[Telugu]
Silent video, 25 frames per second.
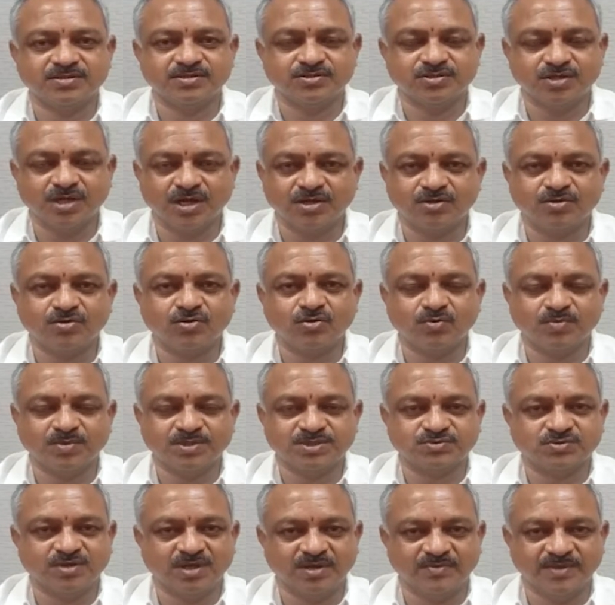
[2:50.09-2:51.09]
దారురూప
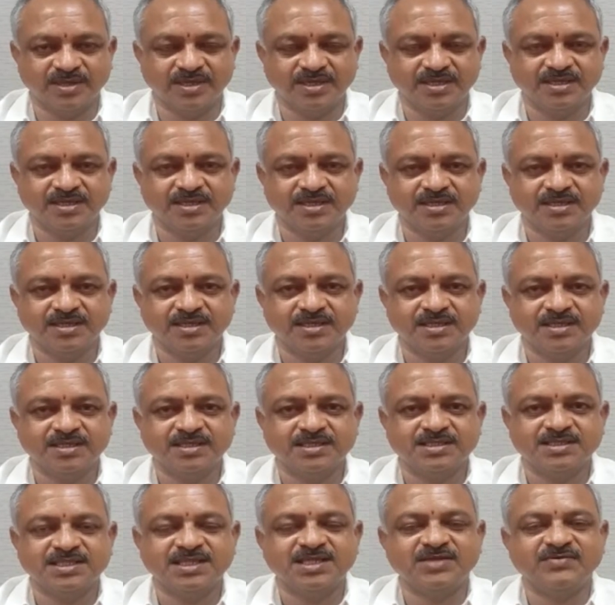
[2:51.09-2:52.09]
స్వామి
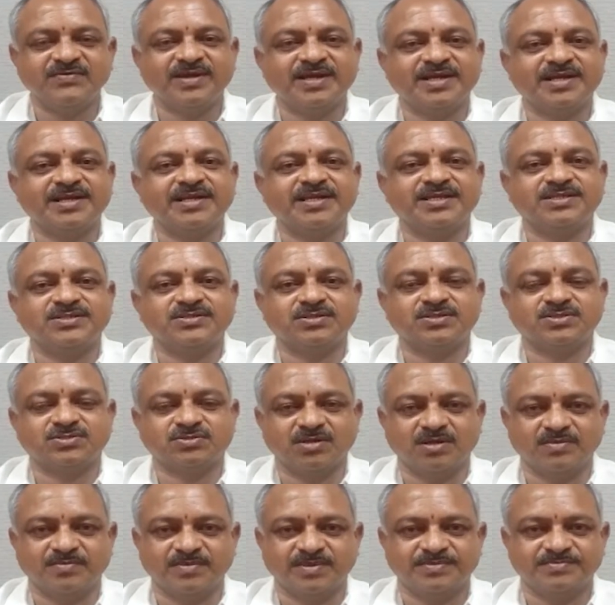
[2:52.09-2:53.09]
శ్రీ వెంకటేశ్వర
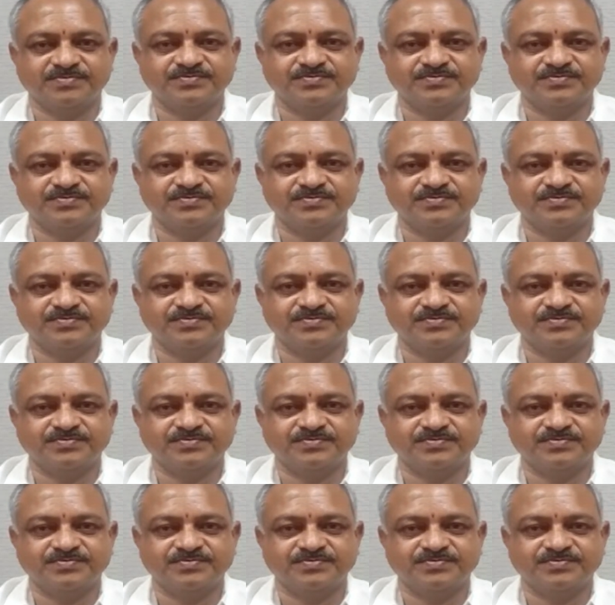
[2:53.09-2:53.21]
స్వామి